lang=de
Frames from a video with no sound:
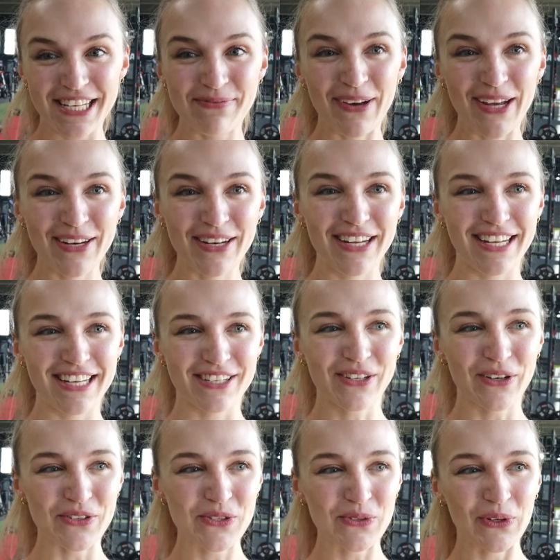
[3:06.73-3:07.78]
Ich meine,
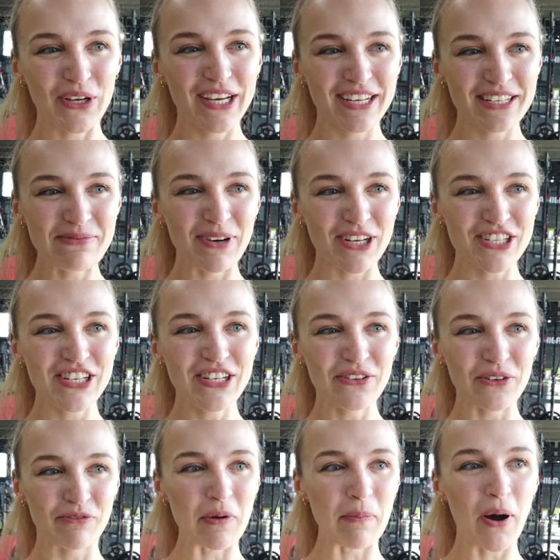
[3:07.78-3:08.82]
ich konstruiere die
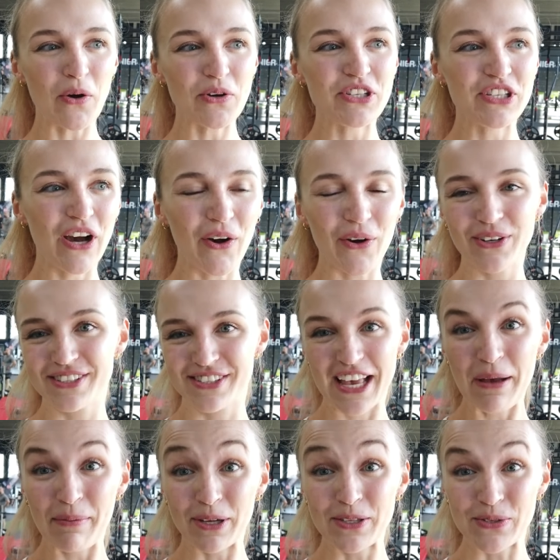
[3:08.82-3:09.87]
Maschinen und wir bauen die auch
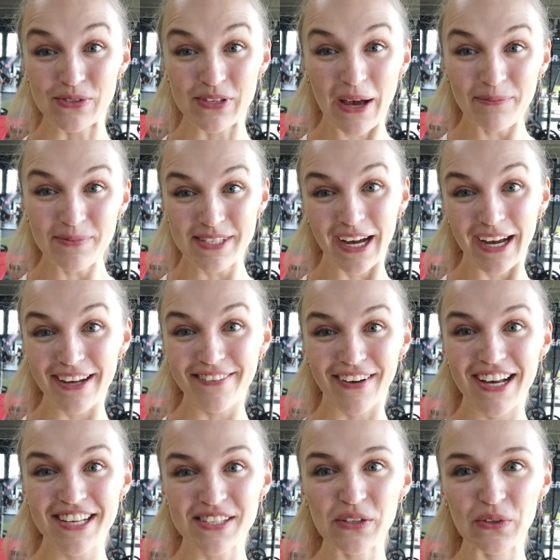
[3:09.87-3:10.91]
selber zusammen
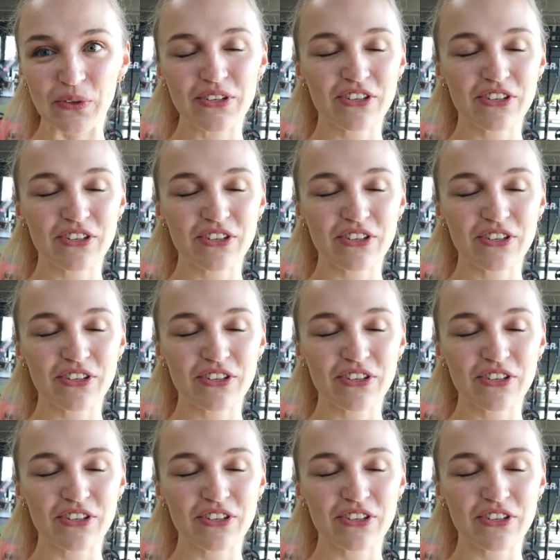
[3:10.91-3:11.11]
teilweise.